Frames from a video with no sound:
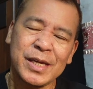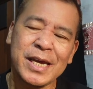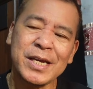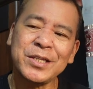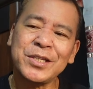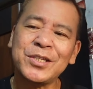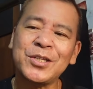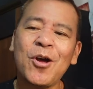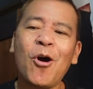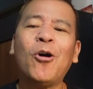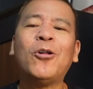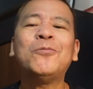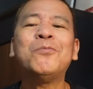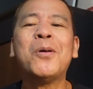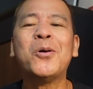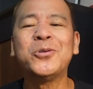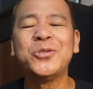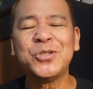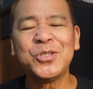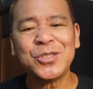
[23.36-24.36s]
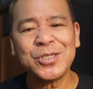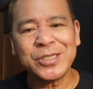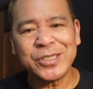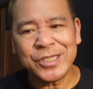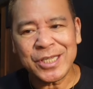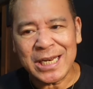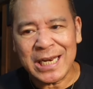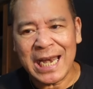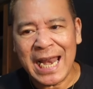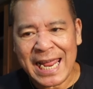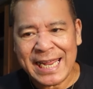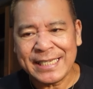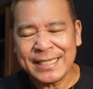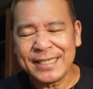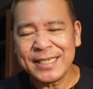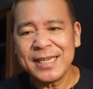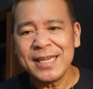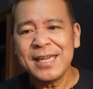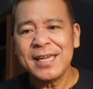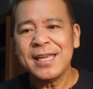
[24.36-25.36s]
It's almost late.
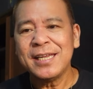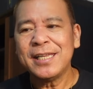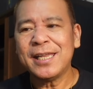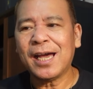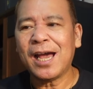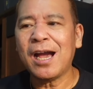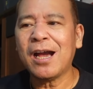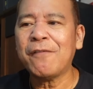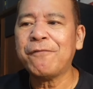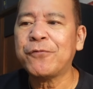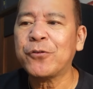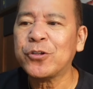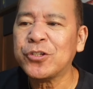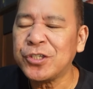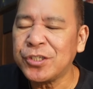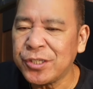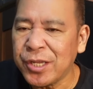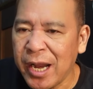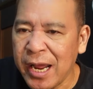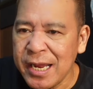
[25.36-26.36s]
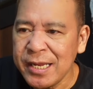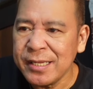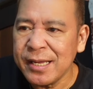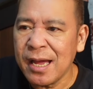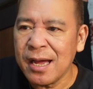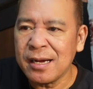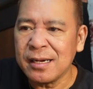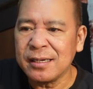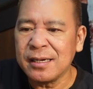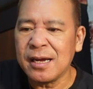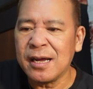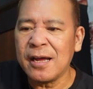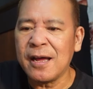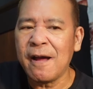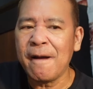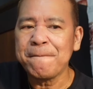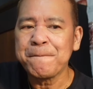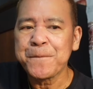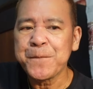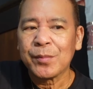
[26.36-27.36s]
Nakaka-frustrate ang
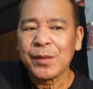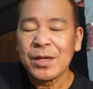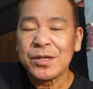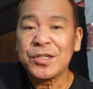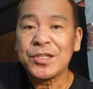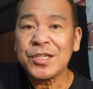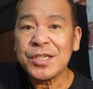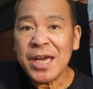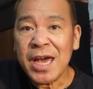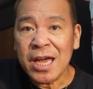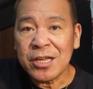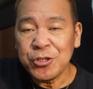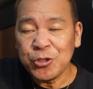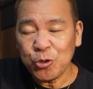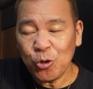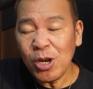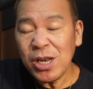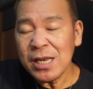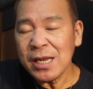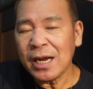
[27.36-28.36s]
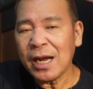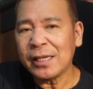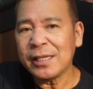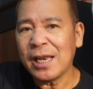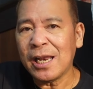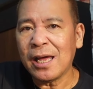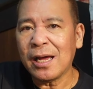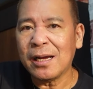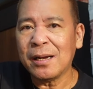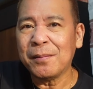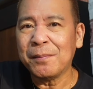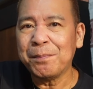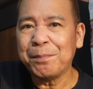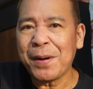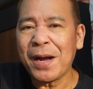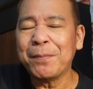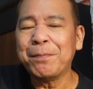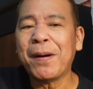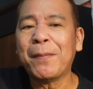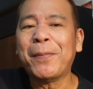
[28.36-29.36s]
uh, schedule ng kanilang
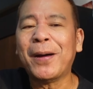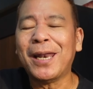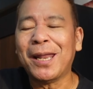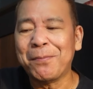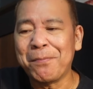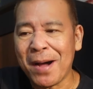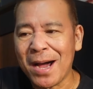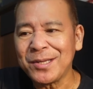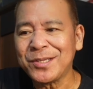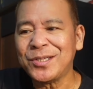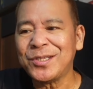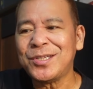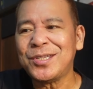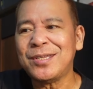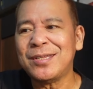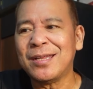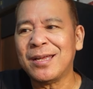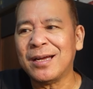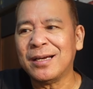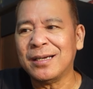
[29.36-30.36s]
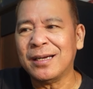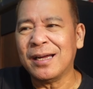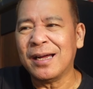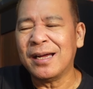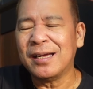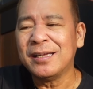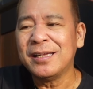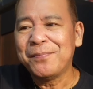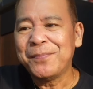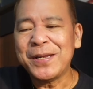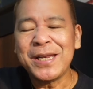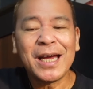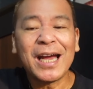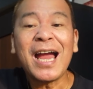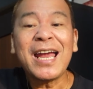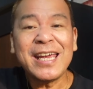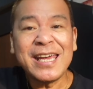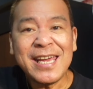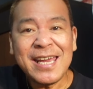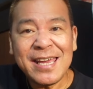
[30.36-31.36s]
pagpapalabas ng uh,
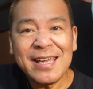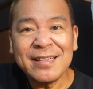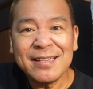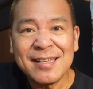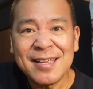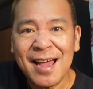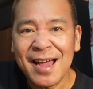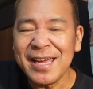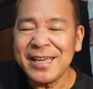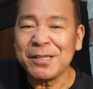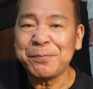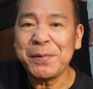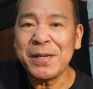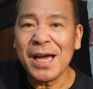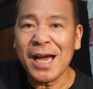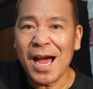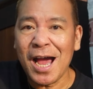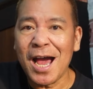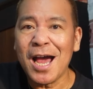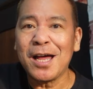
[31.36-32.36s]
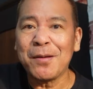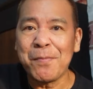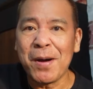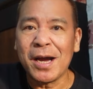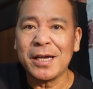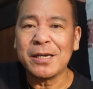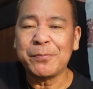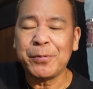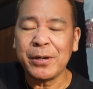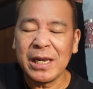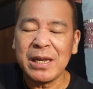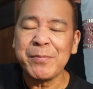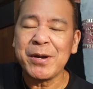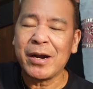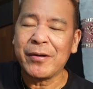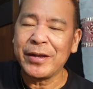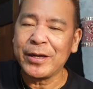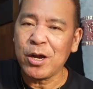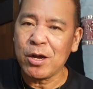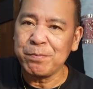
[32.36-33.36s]
pinakahihintay at pinakaabangan na
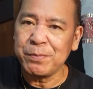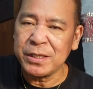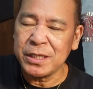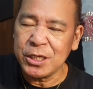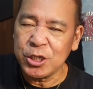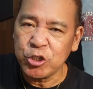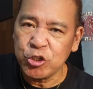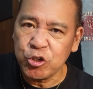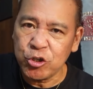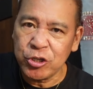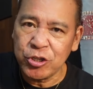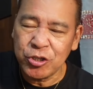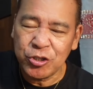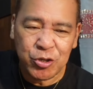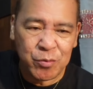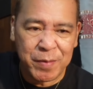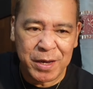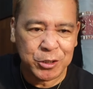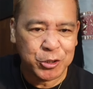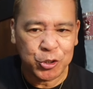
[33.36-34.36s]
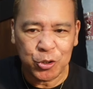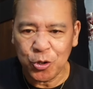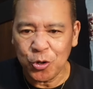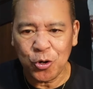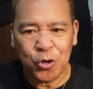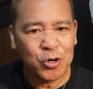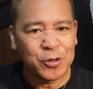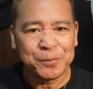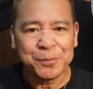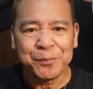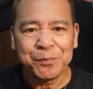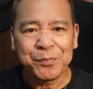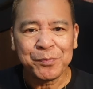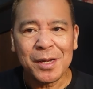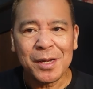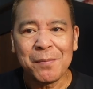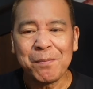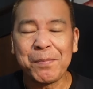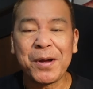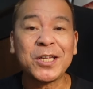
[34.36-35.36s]
preliminary competition. So medyo
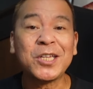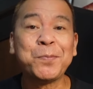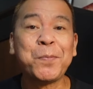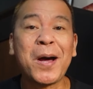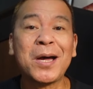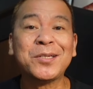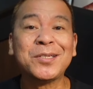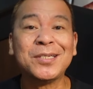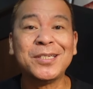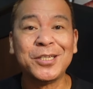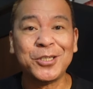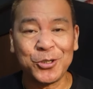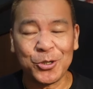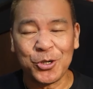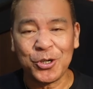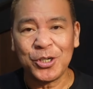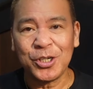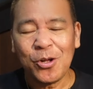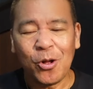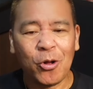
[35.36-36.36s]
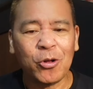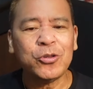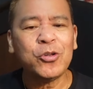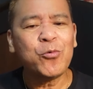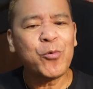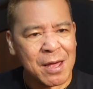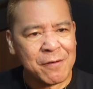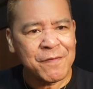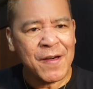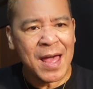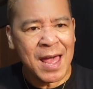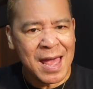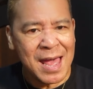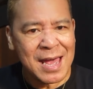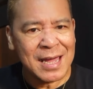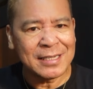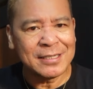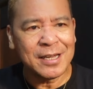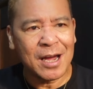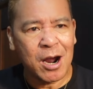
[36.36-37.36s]
paspasan ito. Although we have
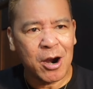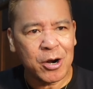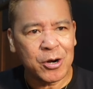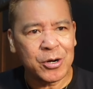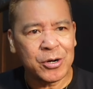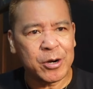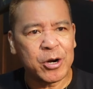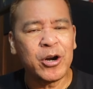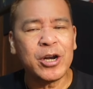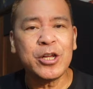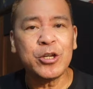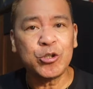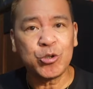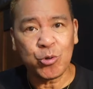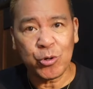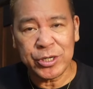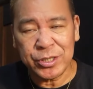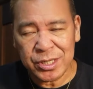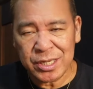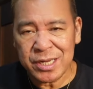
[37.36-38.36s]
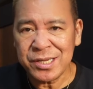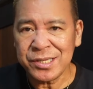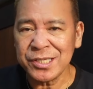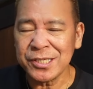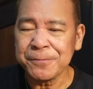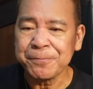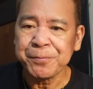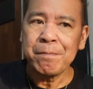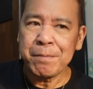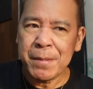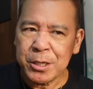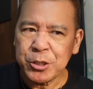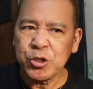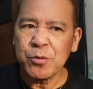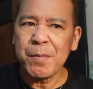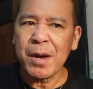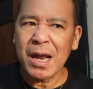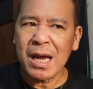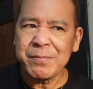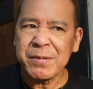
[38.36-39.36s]
had our early choices,
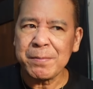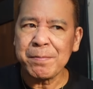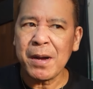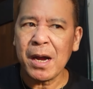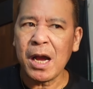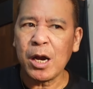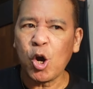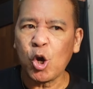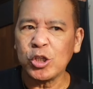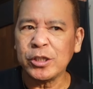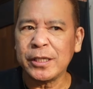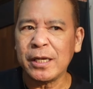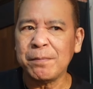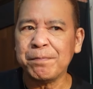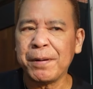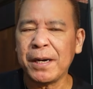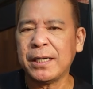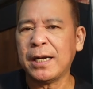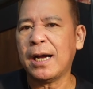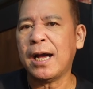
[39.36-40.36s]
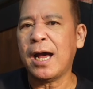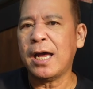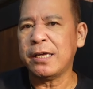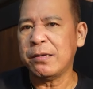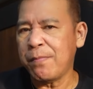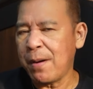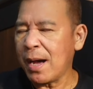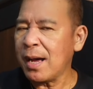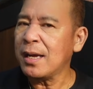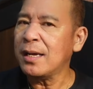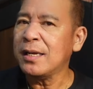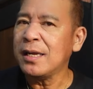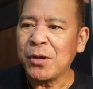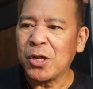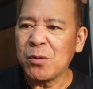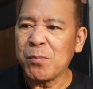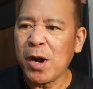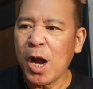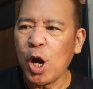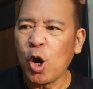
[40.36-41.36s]
medyo maraming mga konting pagkakaiba,
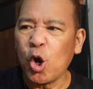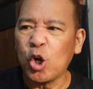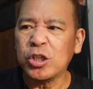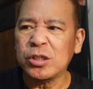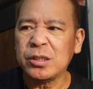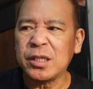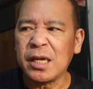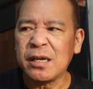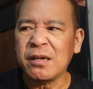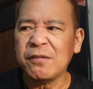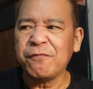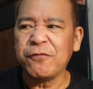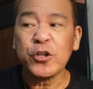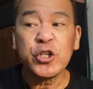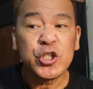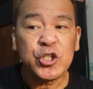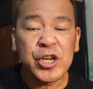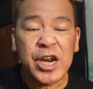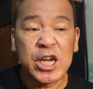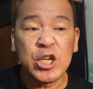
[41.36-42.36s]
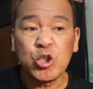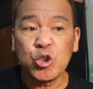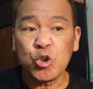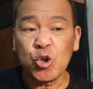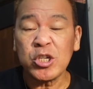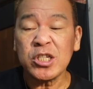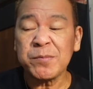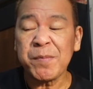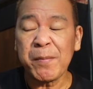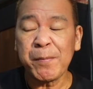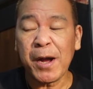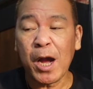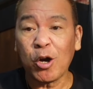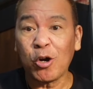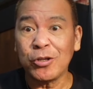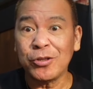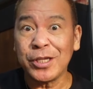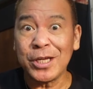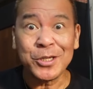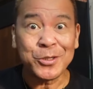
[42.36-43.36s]
may mga konting frustrations, may mga
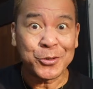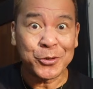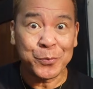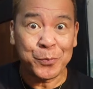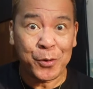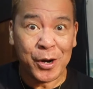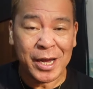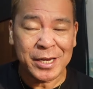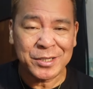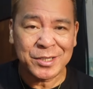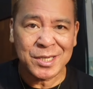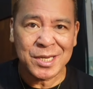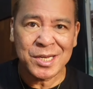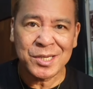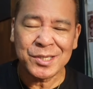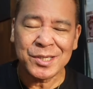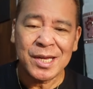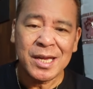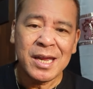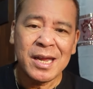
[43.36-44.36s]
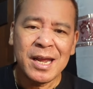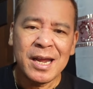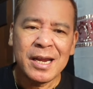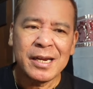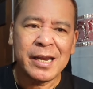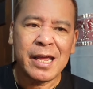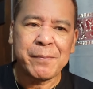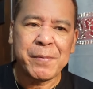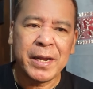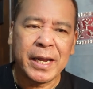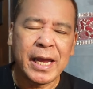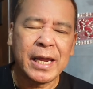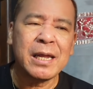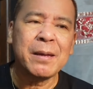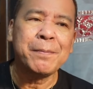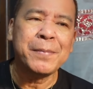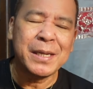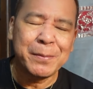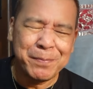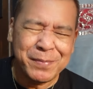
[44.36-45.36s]
konting surprises na
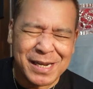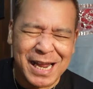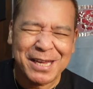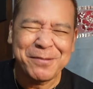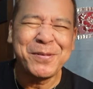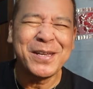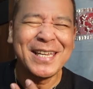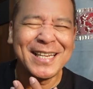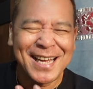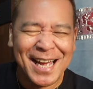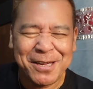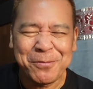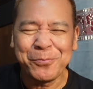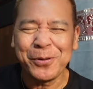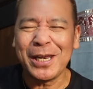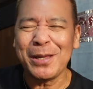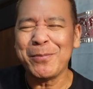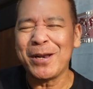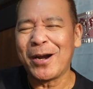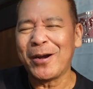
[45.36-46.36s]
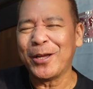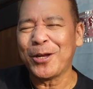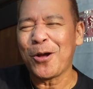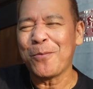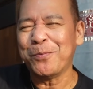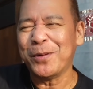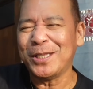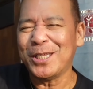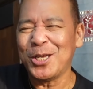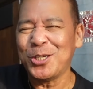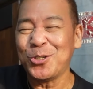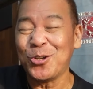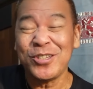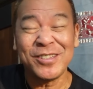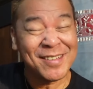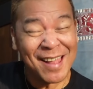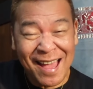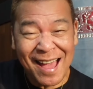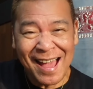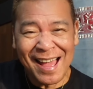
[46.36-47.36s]
ibinigay, na ibinigay ang preliminary
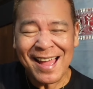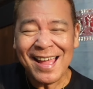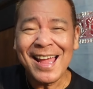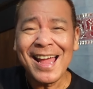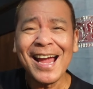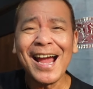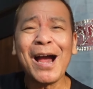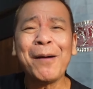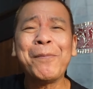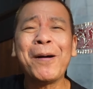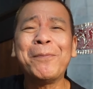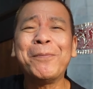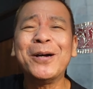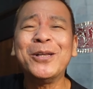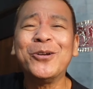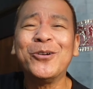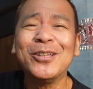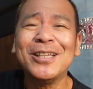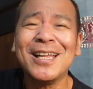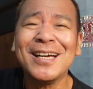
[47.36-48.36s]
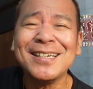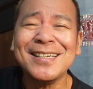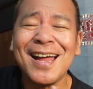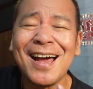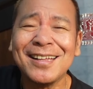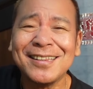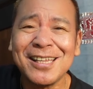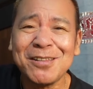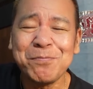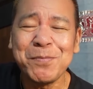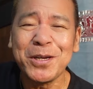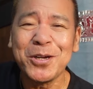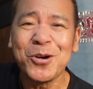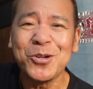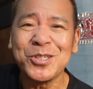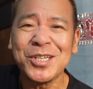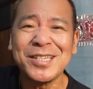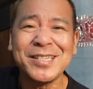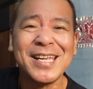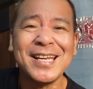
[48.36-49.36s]
competition na kapapanood lang natin
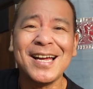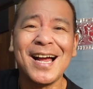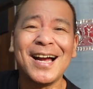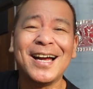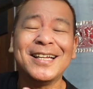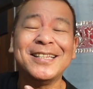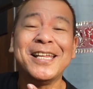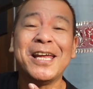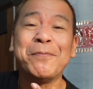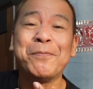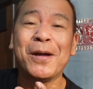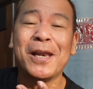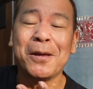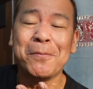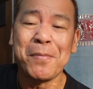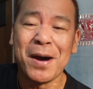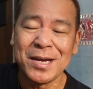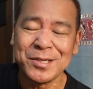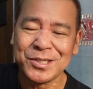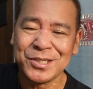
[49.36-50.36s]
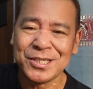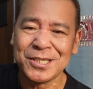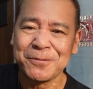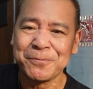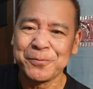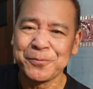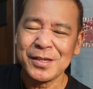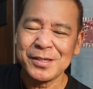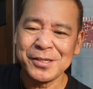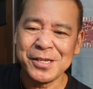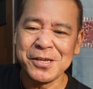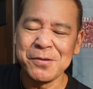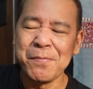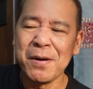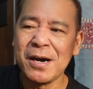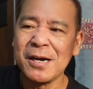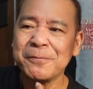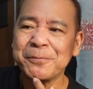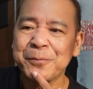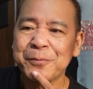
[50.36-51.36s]
because hindi nga agad na ipalabas.
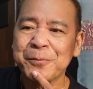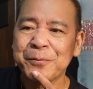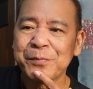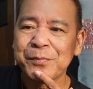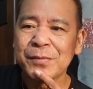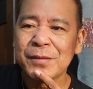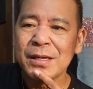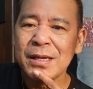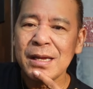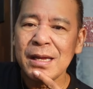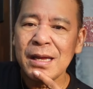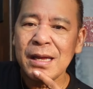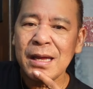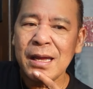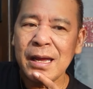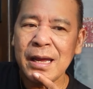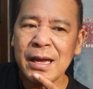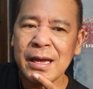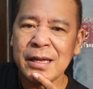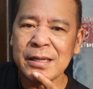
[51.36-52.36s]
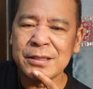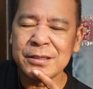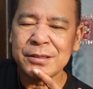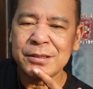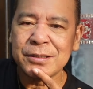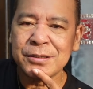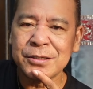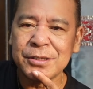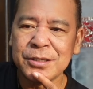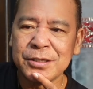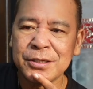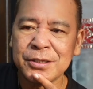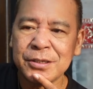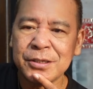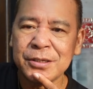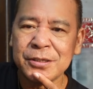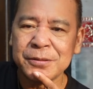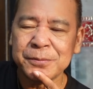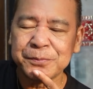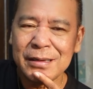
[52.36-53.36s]
Diba? And
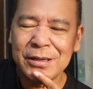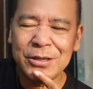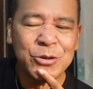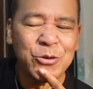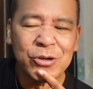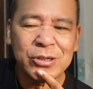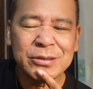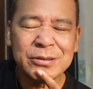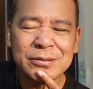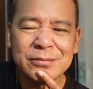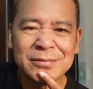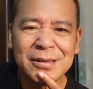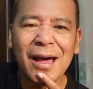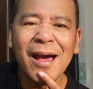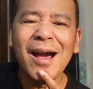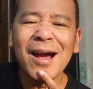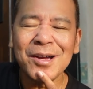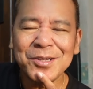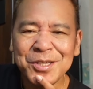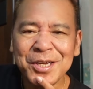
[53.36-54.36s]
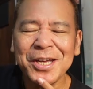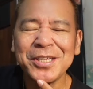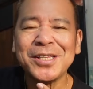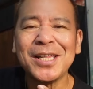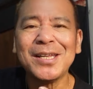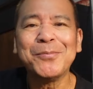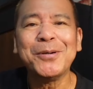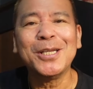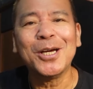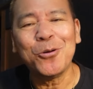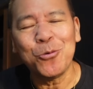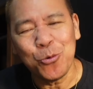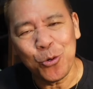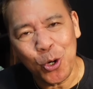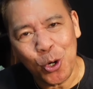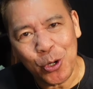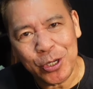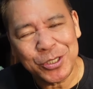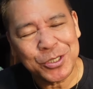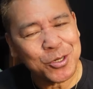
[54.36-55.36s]
uh, yun, nakakasakit na naman ng
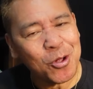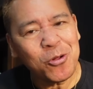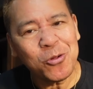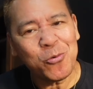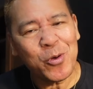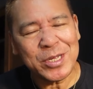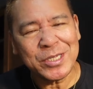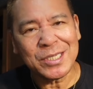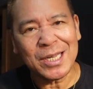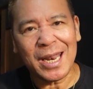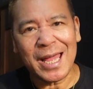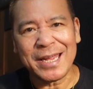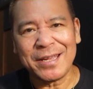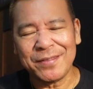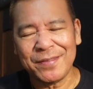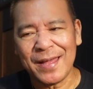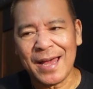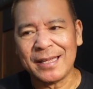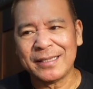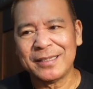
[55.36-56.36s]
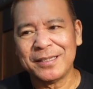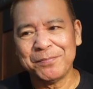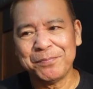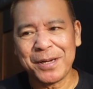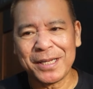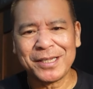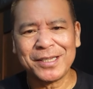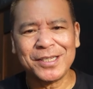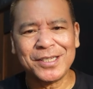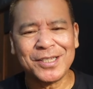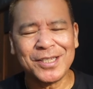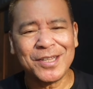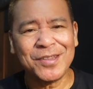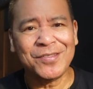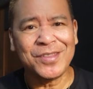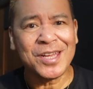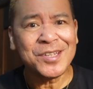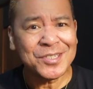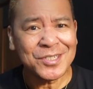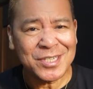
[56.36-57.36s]
ulo. It's always like that. But
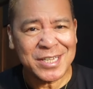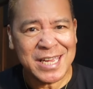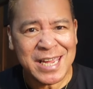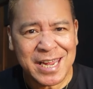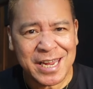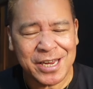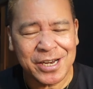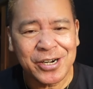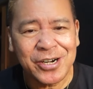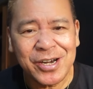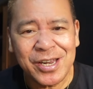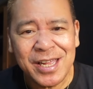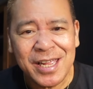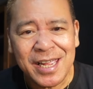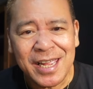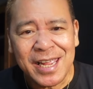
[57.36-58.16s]
this year,